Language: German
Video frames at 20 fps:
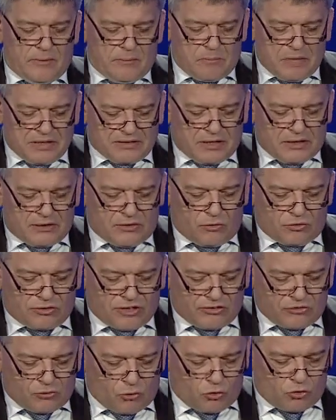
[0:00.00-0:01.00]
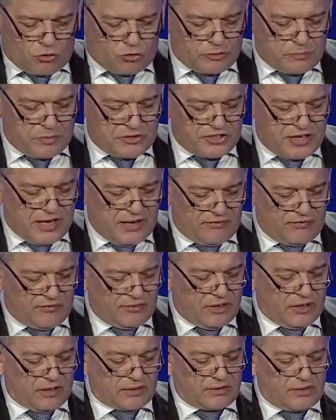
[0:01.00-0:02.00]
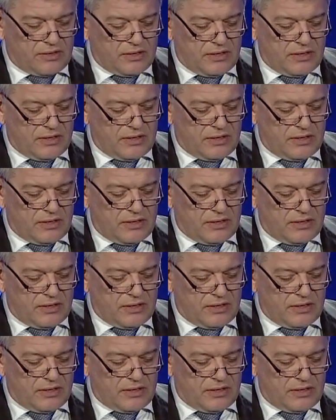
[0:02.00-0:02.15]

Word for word: mit den Untersuchungen beschäftigt,